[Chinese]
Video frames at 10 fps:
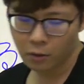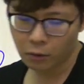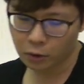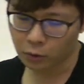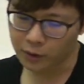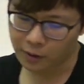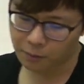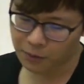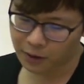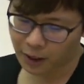依我所
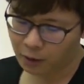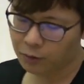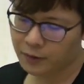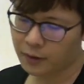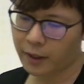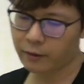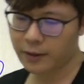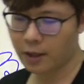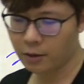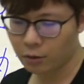见比他动词还要
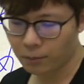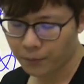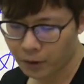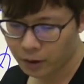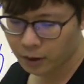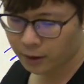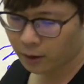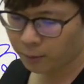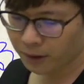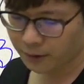常用啊，一
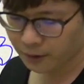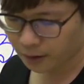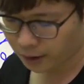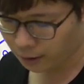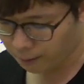定要背起